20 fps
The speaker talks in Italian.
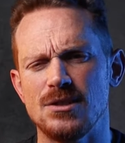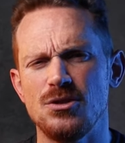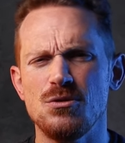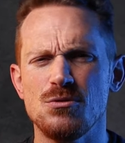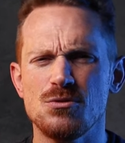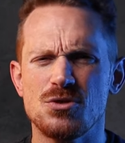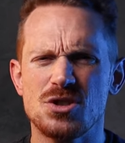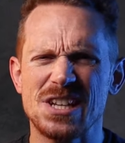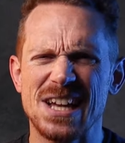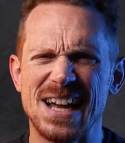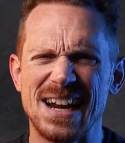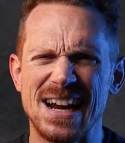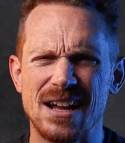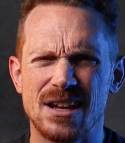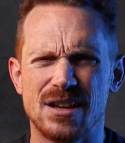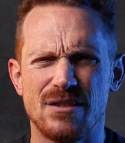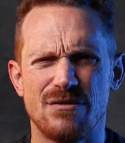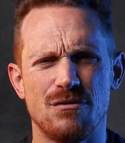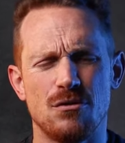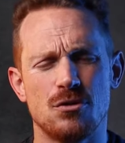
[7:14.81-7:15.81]
non
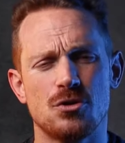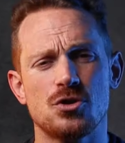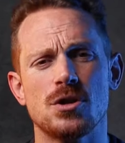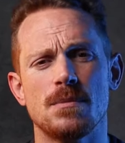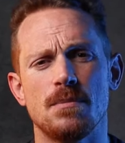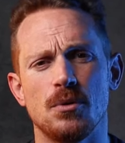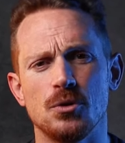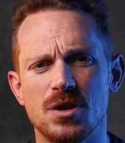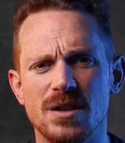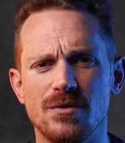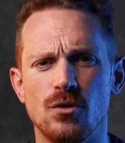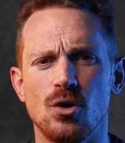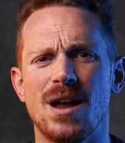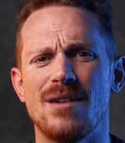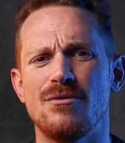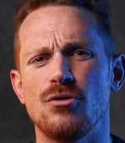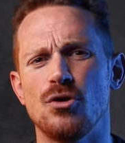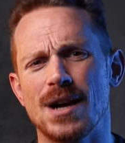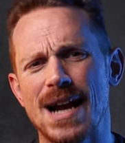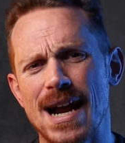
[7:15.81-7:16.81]
sarà che forse potevo
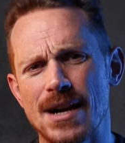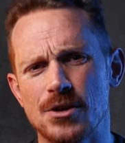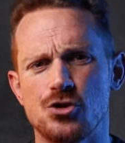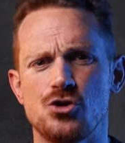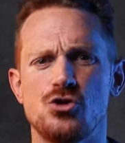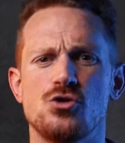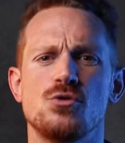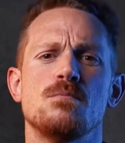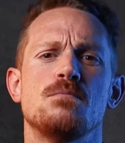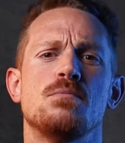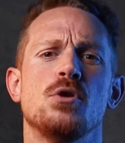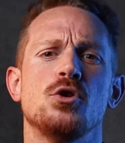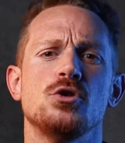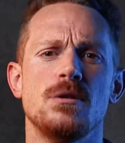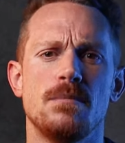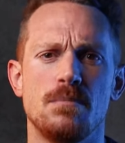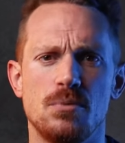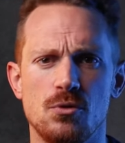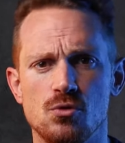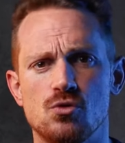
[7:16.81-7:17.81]
lavorarci un po'
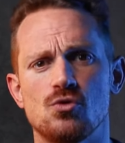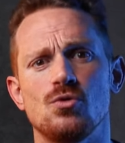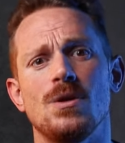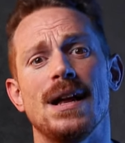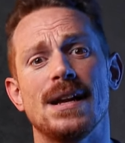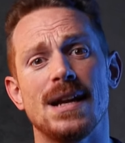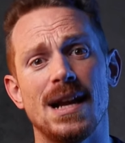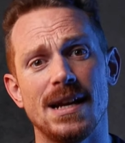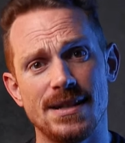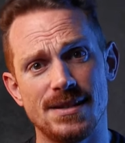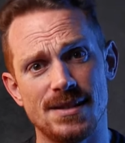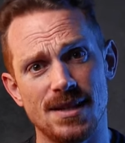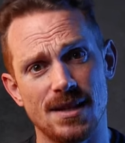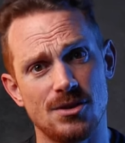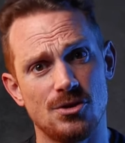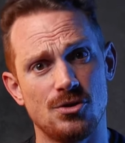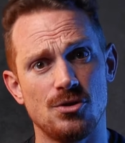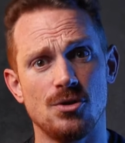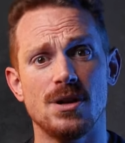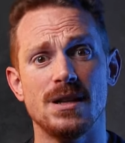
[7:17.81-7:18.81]
di più sulla
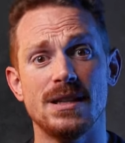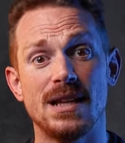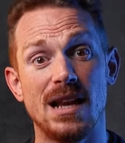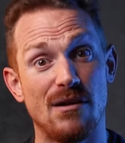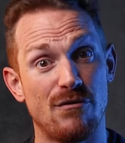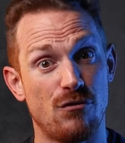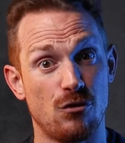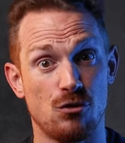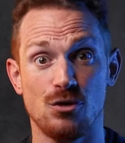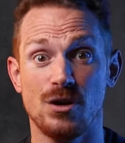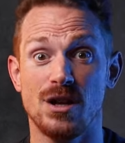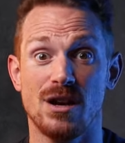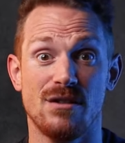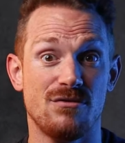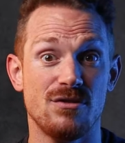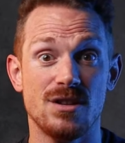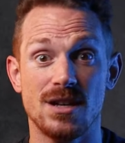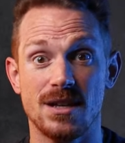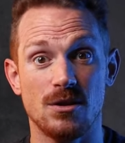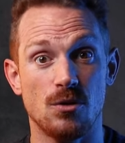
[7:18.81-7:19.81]
realizzazione della
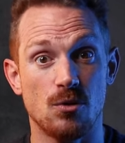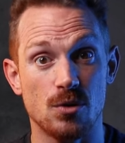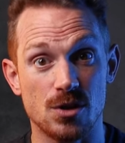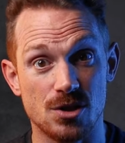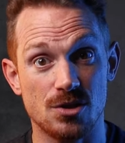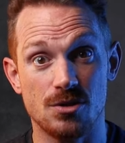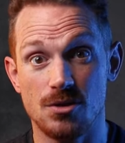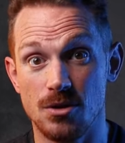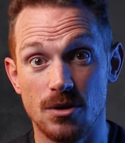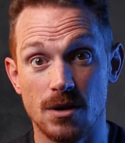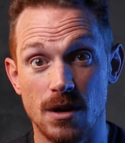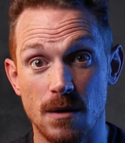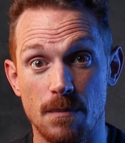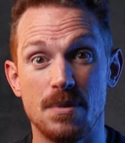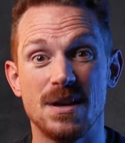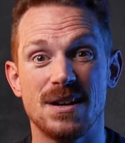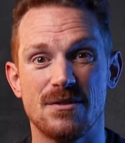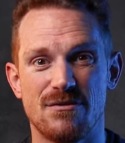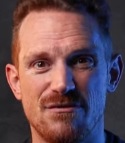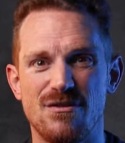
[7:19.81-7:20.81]
fotografia in questione
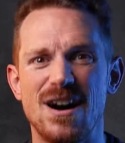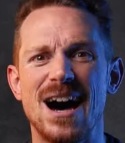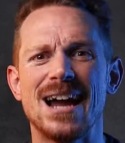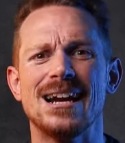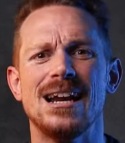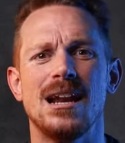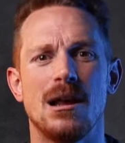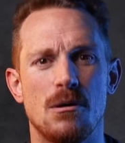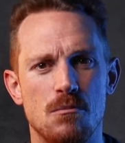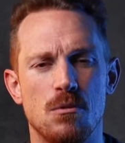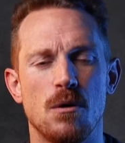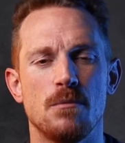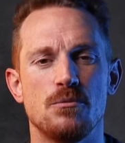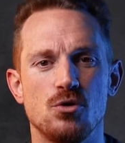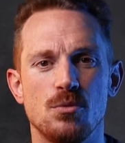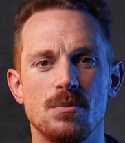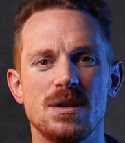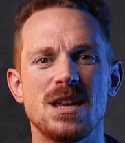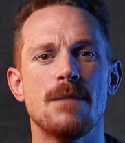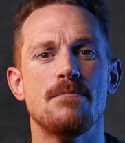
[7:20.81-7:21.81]
per farla un po'
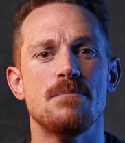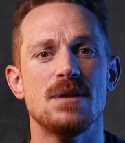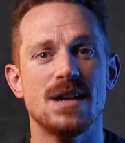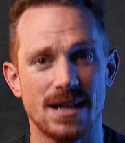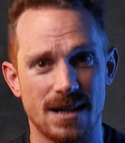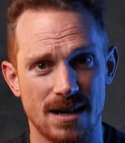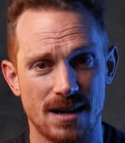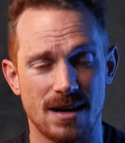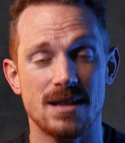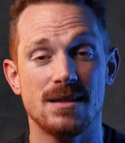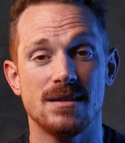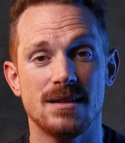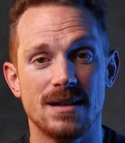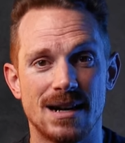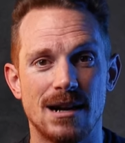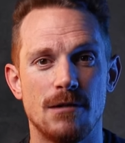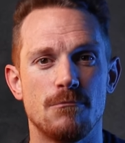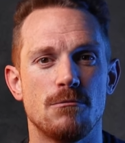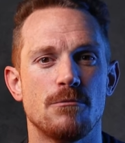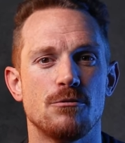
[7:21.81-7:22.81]
più mia e per
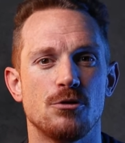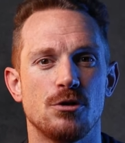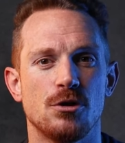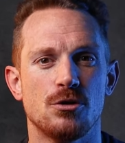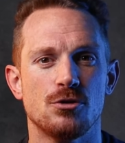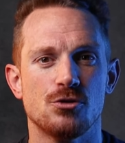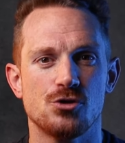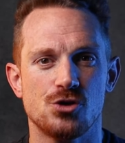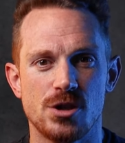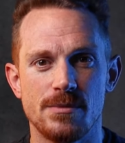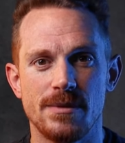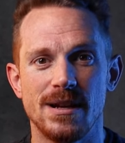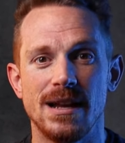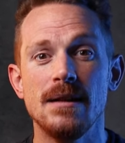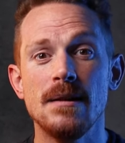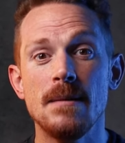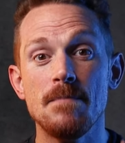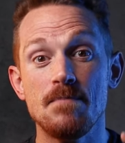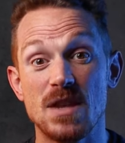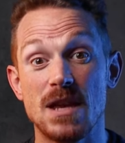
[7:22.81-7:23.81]
renderla un po' più
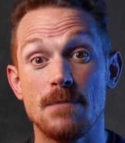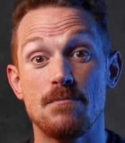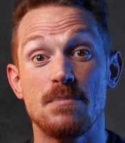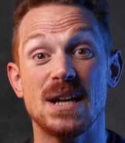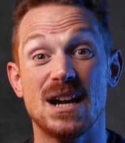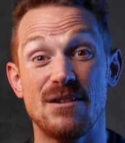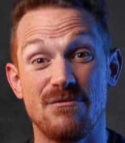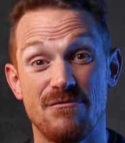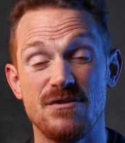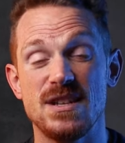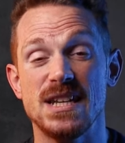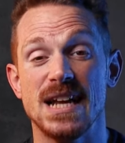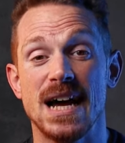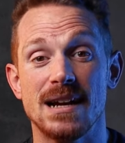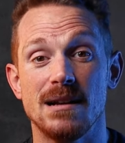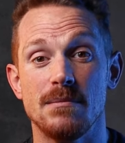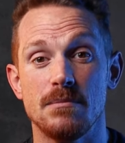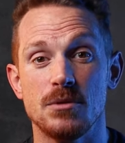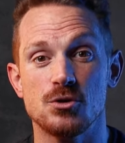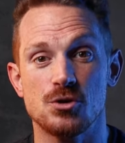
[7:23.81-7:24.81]
riconoscibile e per
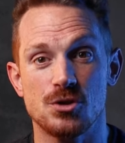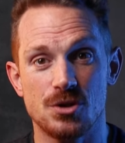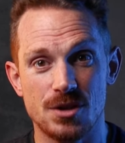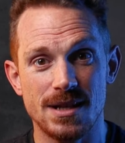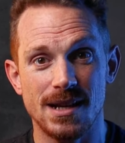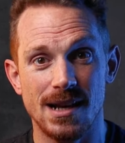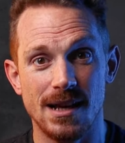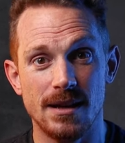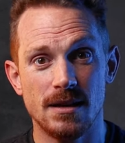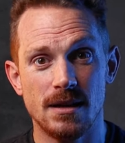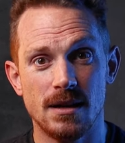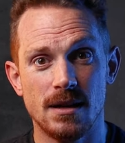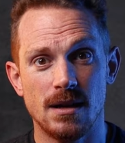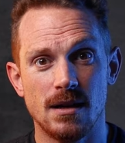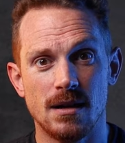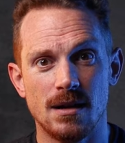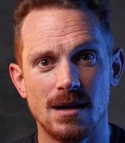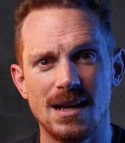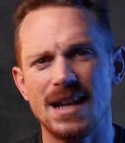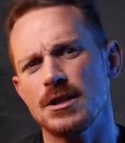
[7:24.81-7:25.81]
affinare il mio stile?
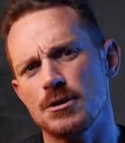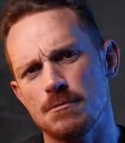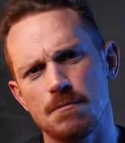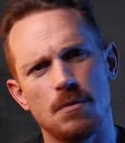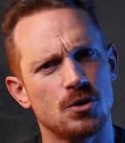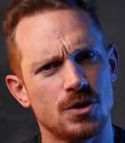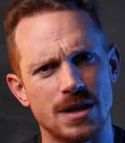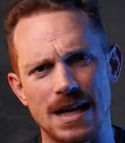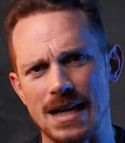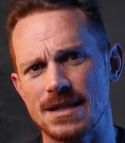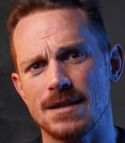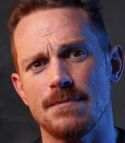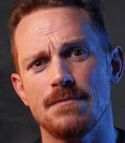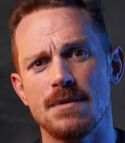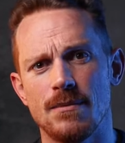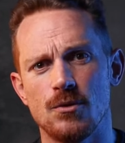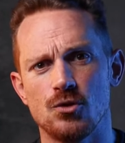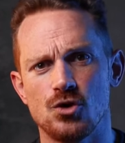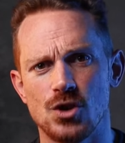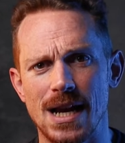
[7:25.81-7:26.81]
La risposta la
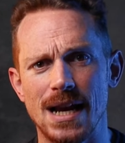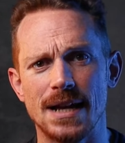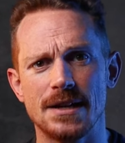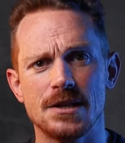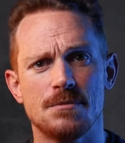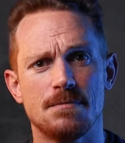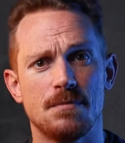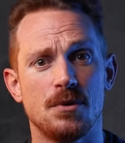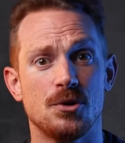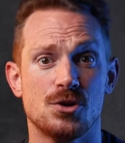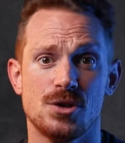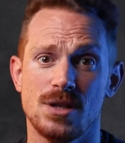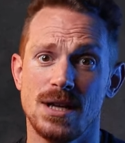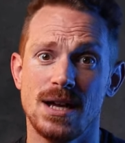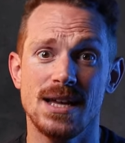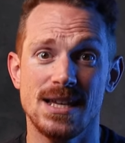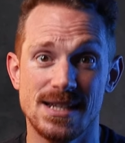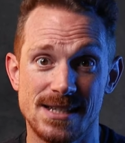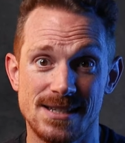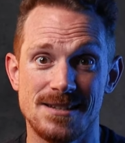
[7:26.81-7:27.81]
sappiamo già, la
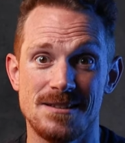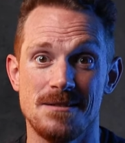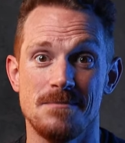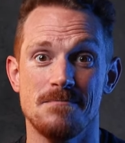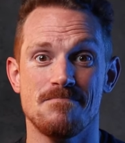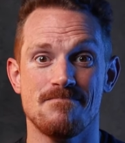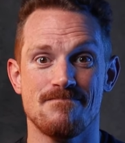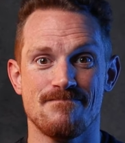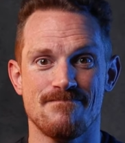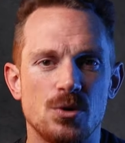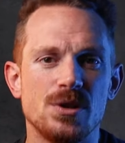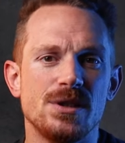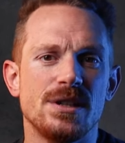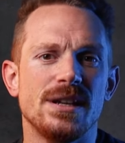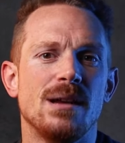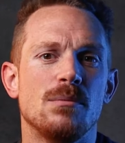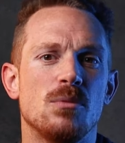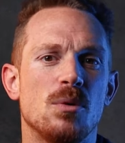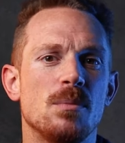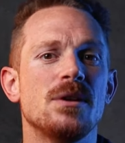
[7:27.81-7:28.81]
risposta è sì.
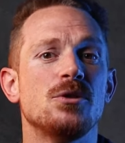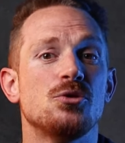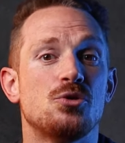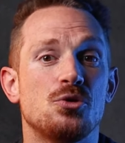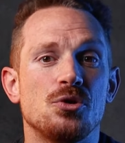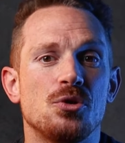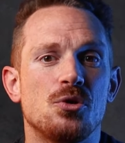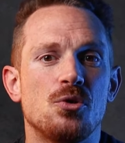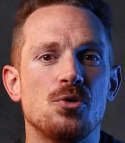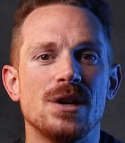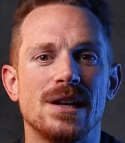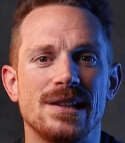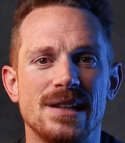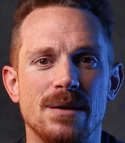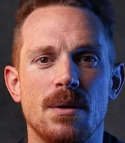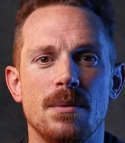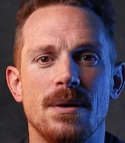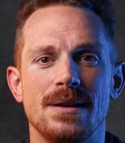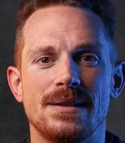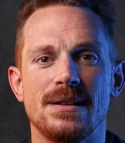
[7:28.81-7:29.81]
Quindi nel momento in cui
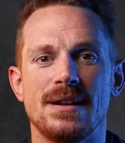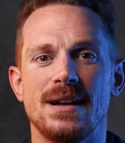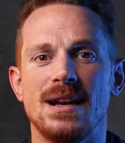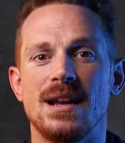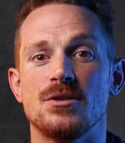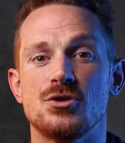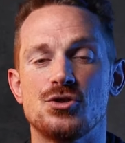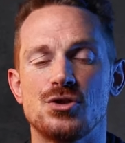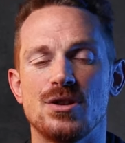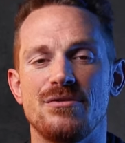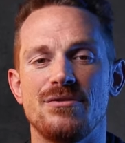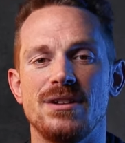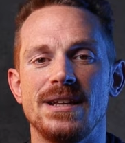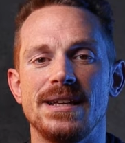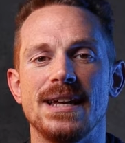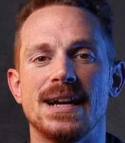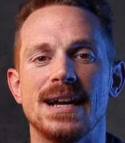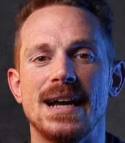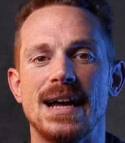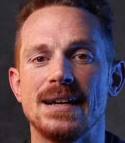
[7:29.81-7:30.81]
andiamo a mettere la nostra
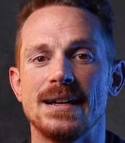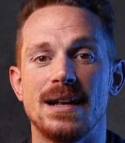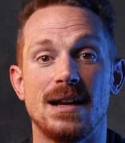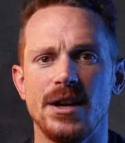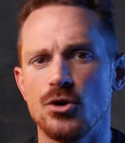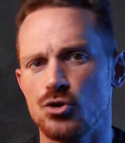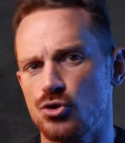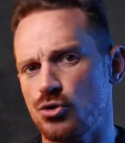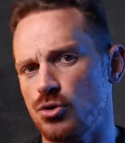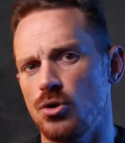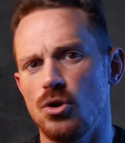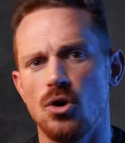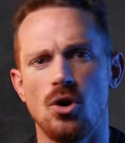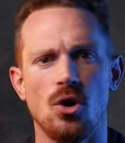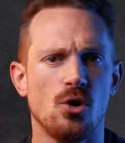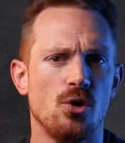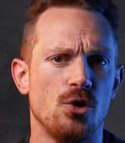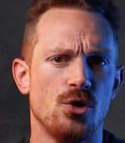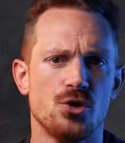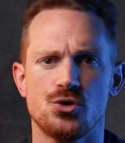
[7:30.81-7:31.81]
filigrana, il nostro
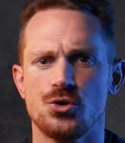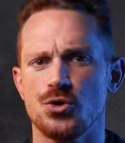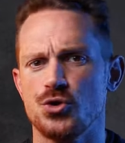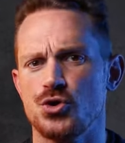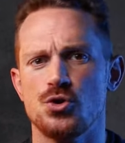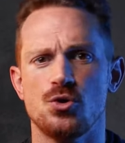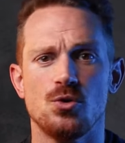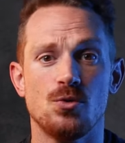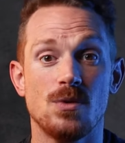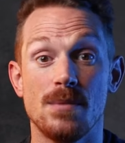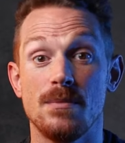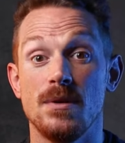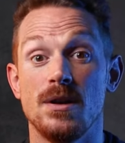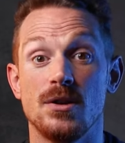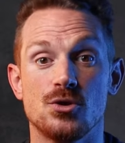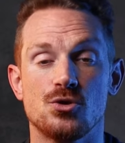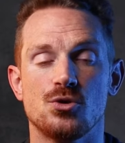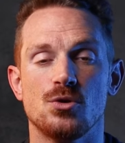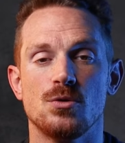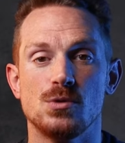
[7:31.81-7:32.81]
logo, il nostro sito web,
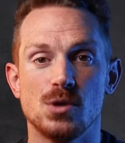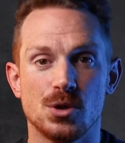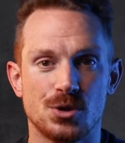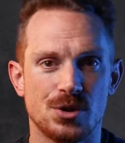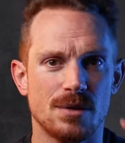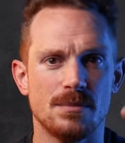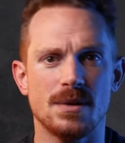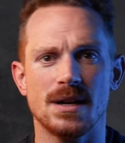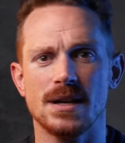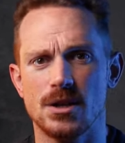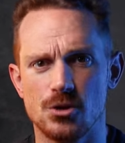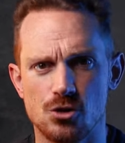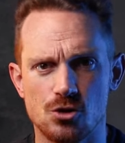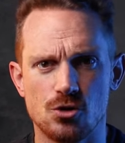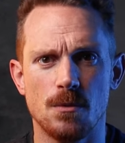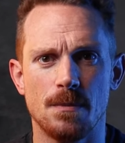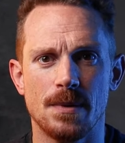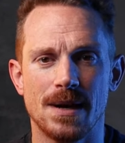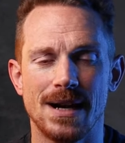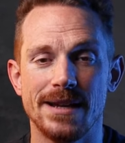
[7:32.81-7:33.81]
il nostro watermark
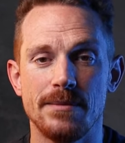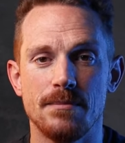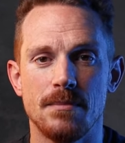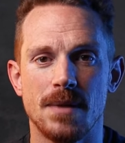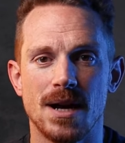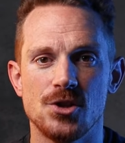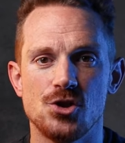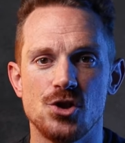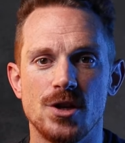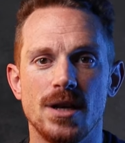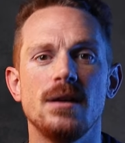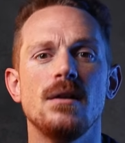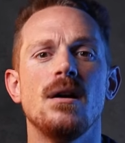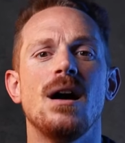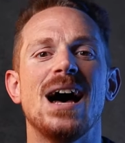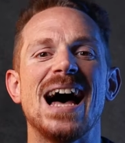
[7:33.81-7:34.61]
sopra l'immagine,